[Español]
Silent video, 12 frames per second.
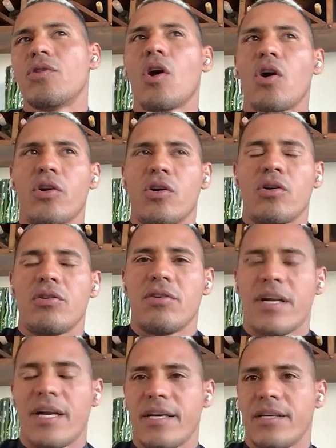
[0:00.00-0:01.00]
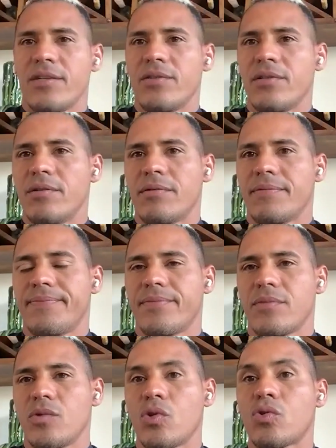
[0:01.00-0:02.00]
No, no, no, Arle, yo,
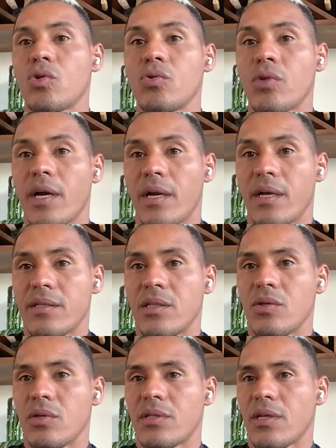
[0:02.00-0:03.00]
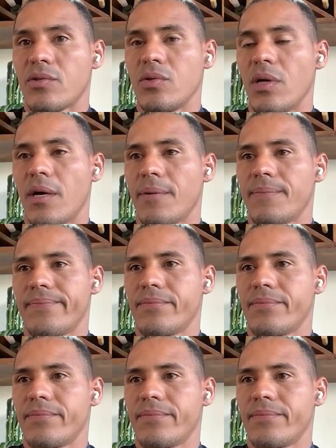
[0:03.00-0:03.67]
yo soy un agradecido de esta ciudad.